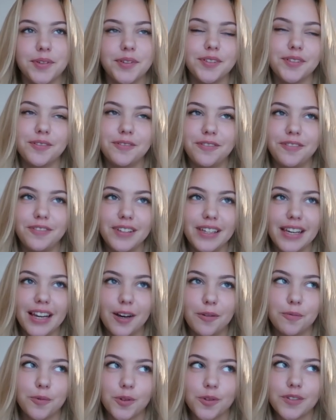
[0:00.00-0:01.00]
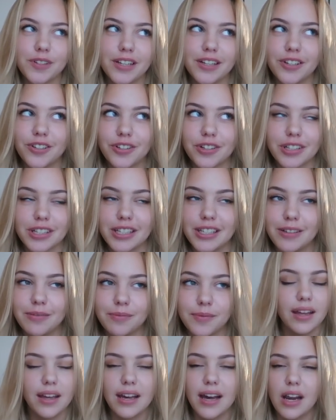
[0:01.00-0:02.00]
Und viele haben drunter
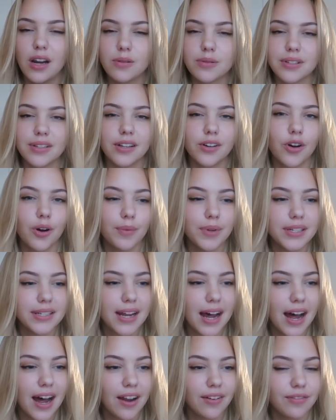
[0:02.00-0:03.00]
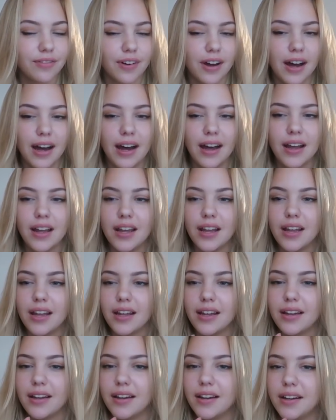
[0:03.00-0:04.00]
geschrieben. Egal, was in den Kommentaren war,
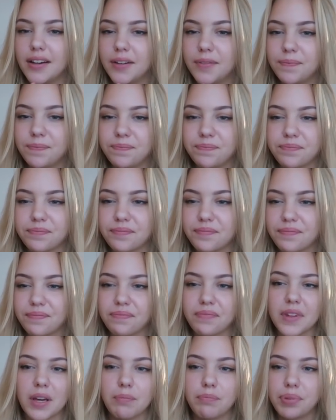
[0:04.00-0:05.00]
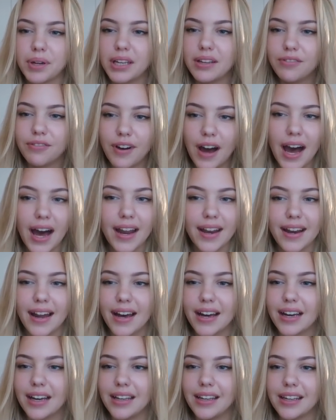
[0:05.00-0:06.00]
ähm,
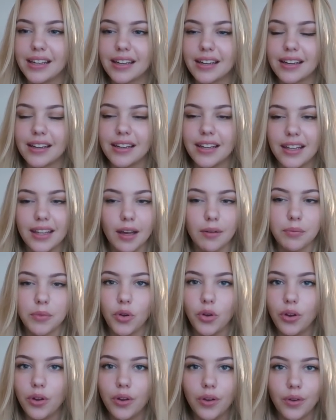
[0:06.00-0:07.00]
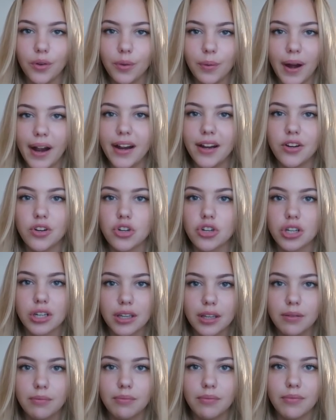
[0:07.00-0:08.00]
Privatnachrichten. Ihr habt mir überall
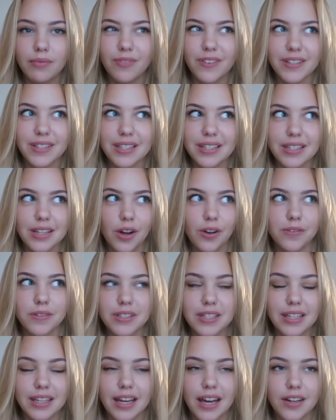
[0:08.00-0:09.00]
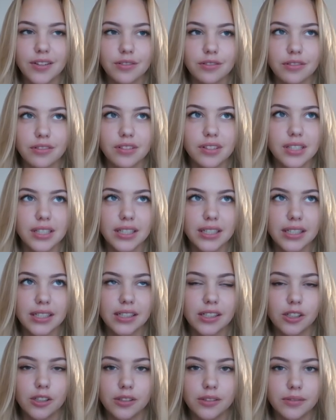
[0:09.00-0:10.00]
geschrieben, was es auf sich hat und
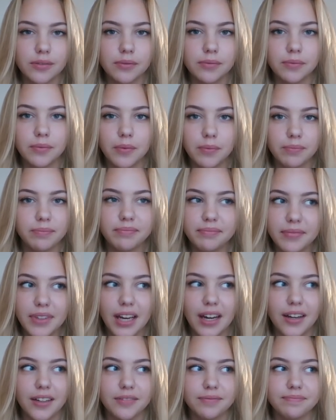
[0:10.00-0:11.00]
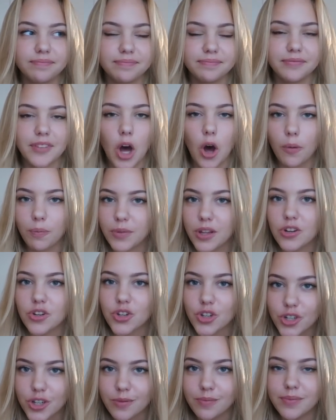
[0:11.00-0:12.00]
äh, ja, ob das
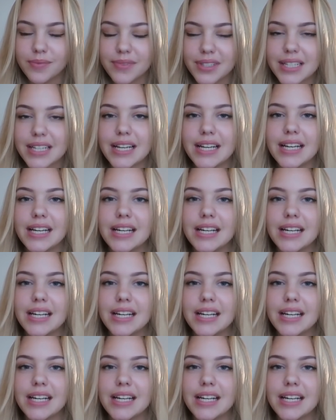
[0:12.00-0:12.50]
stimmt.